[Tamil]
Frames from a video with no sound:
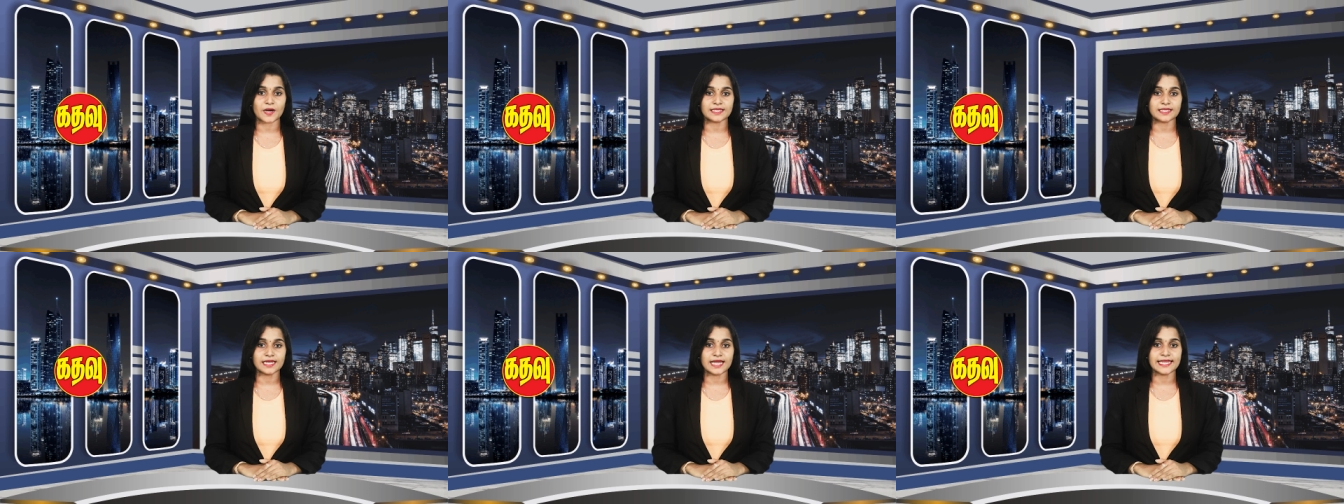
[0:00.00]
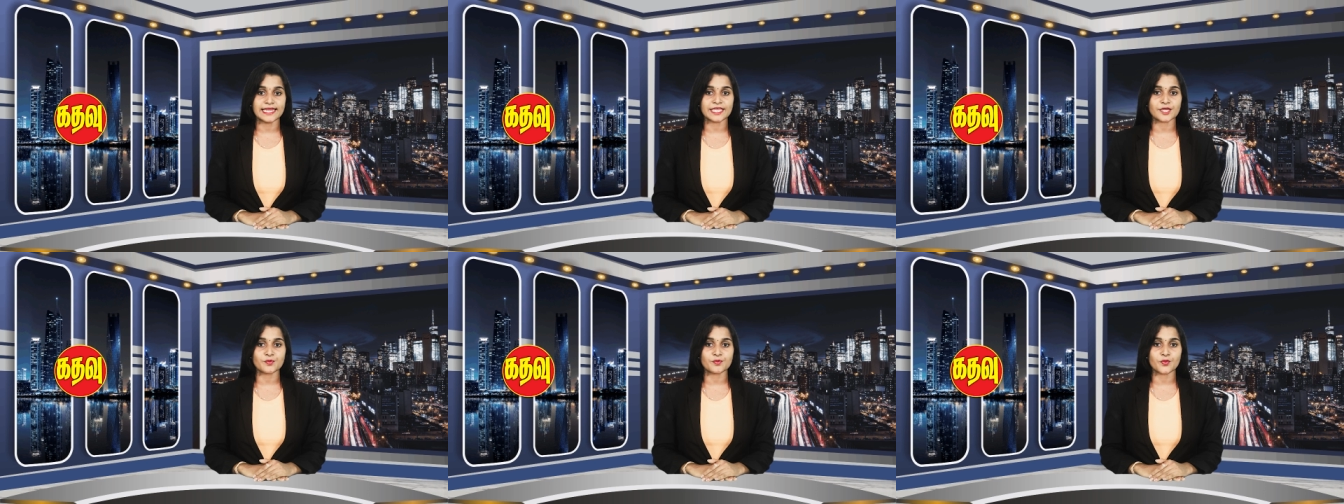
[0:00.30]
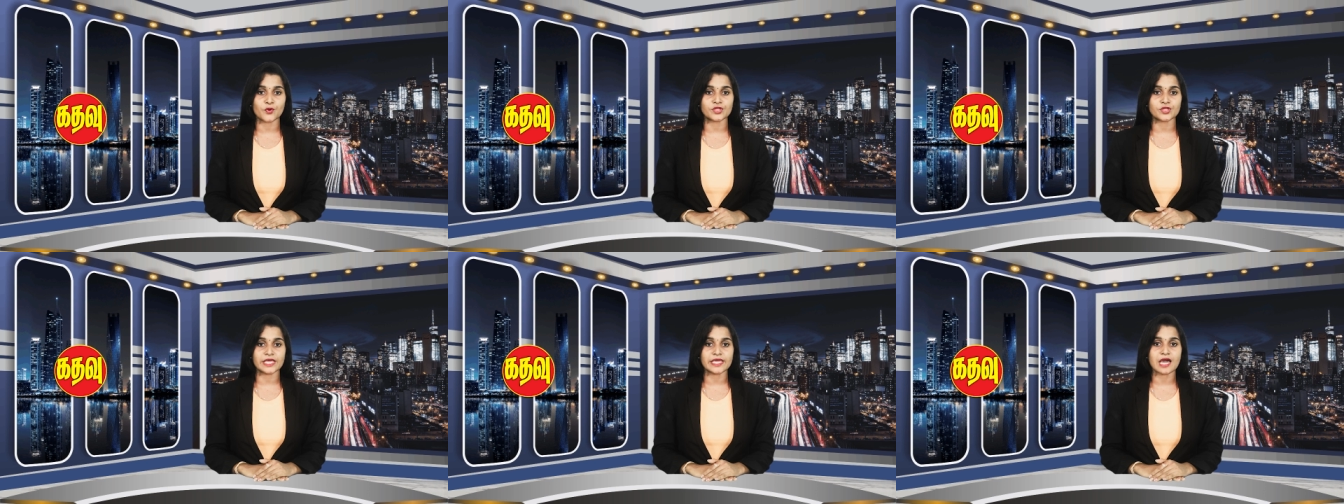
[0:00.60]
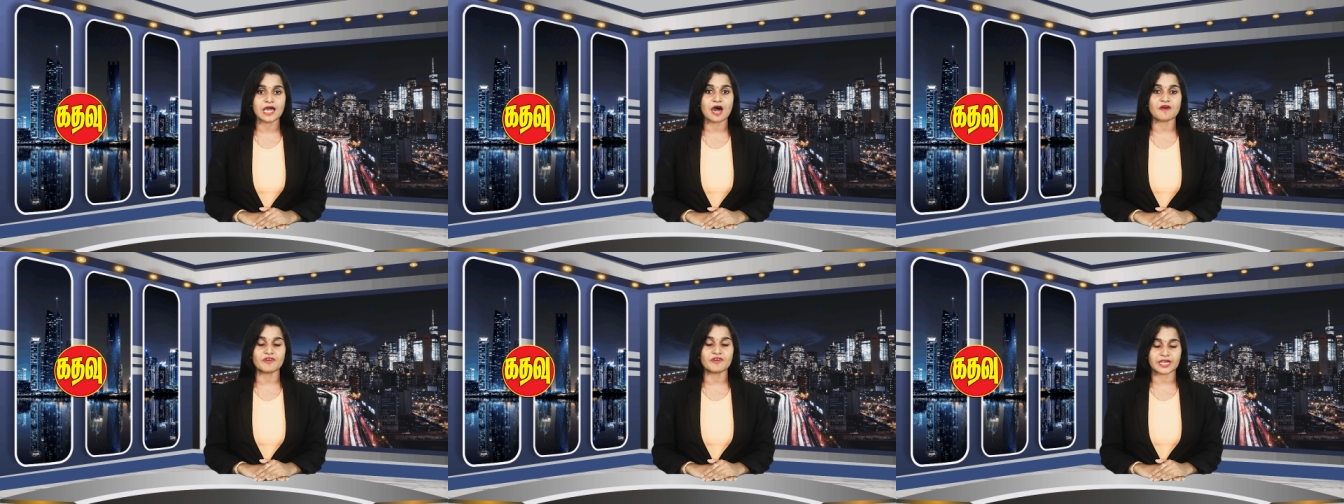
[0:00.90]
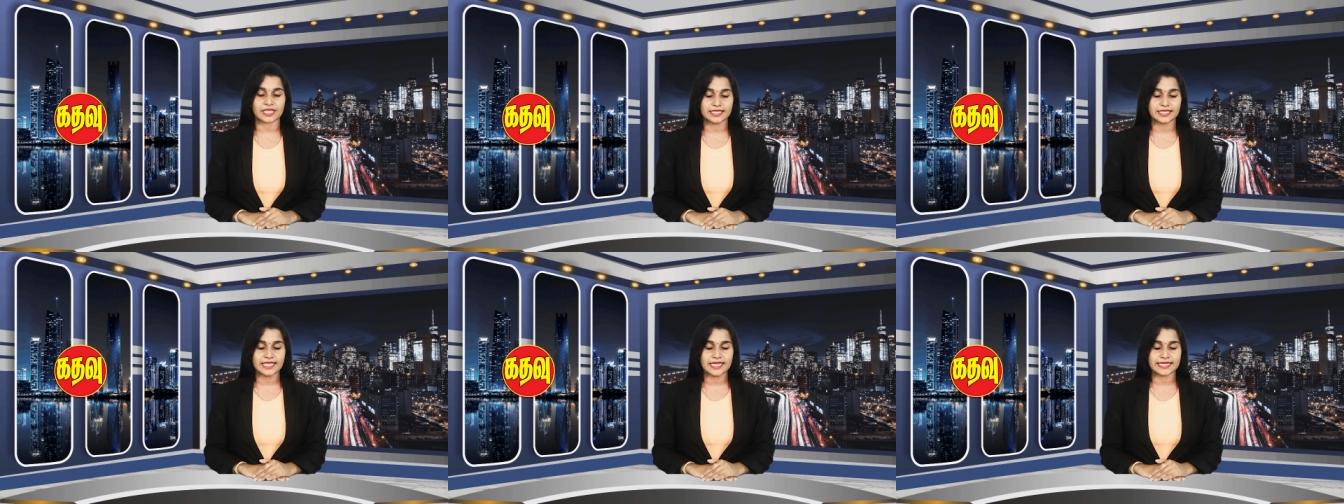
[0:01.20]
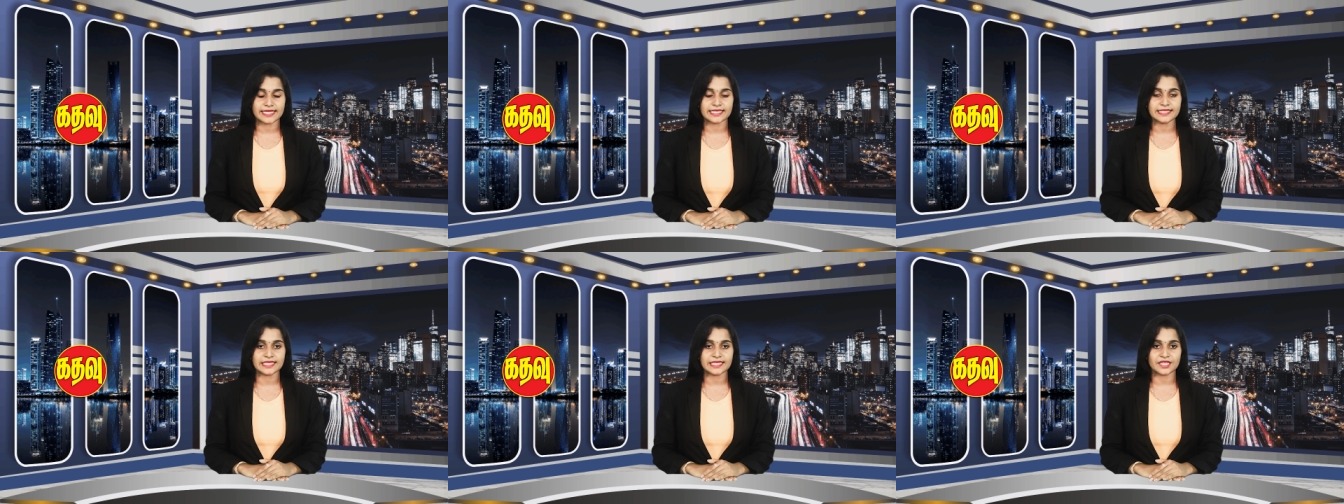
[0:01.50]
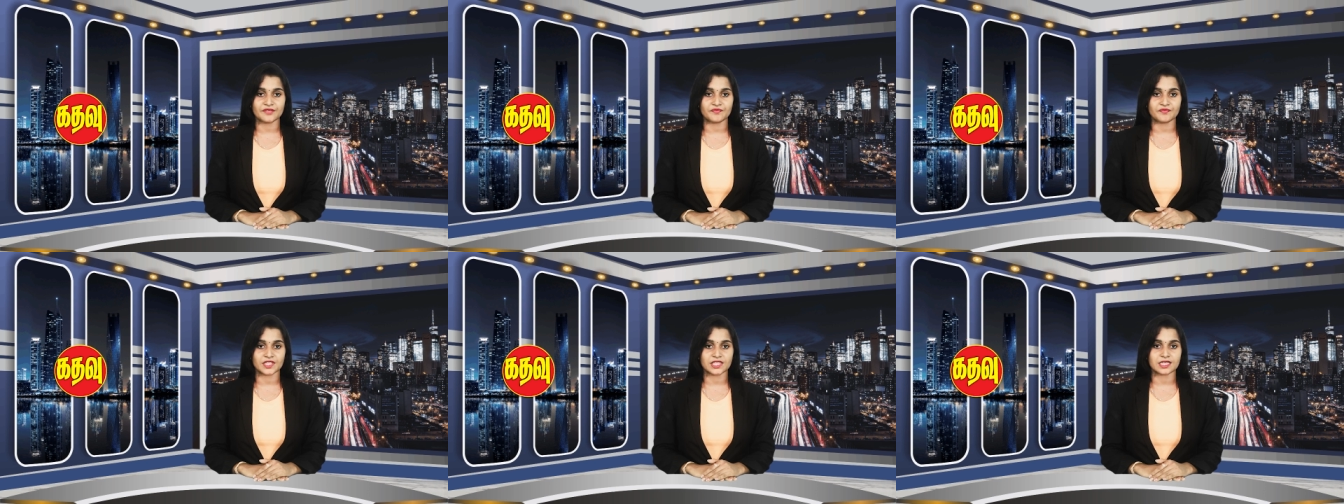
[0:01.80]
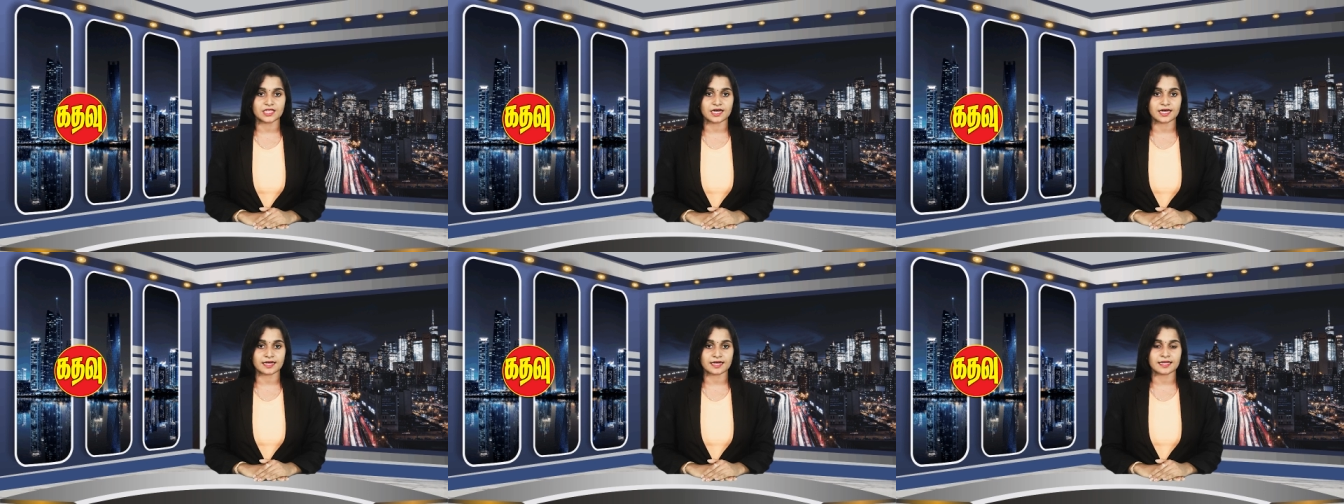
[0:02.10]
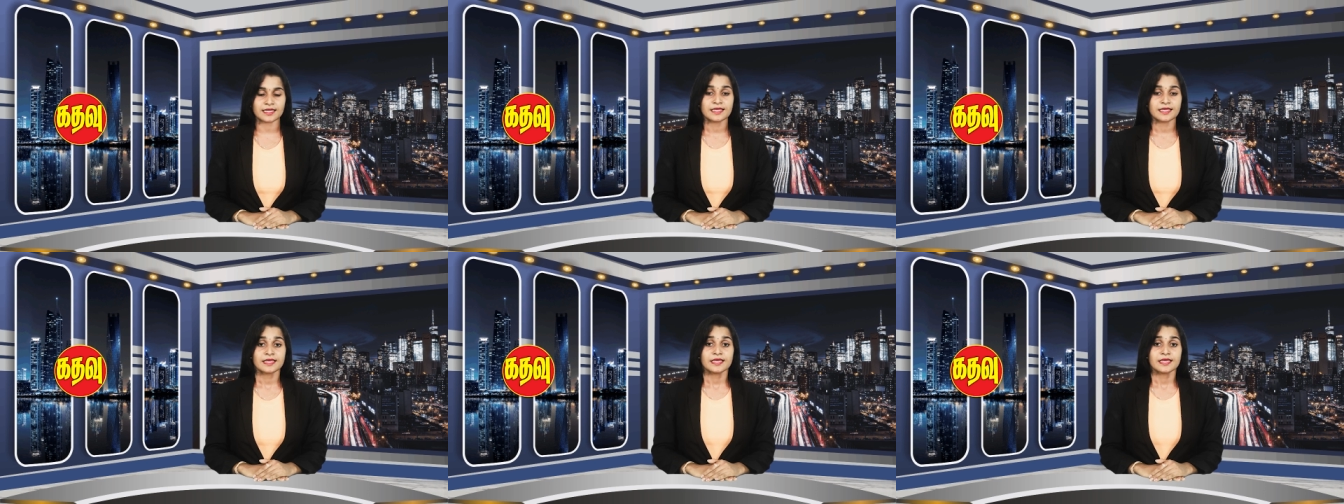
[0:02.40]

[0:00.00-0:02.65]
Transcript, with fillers: பதிலளிக்கும் போதே அவர் இதனை தெரிவித்தார்